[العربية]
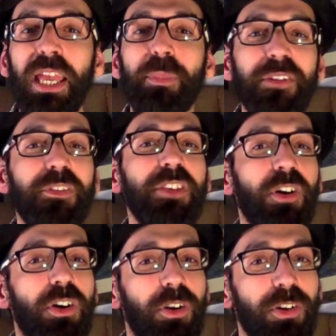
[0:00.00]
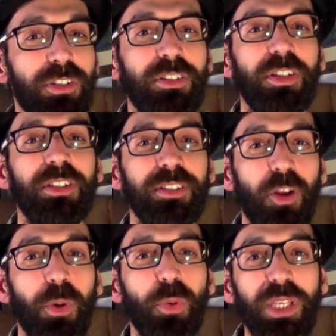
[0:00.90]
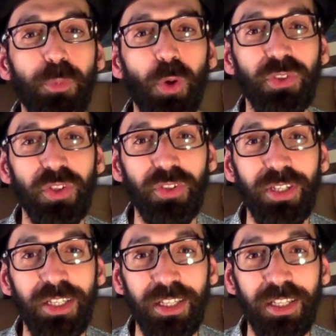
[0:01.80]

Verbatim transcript: كمان في فقرات تربويه مخصصه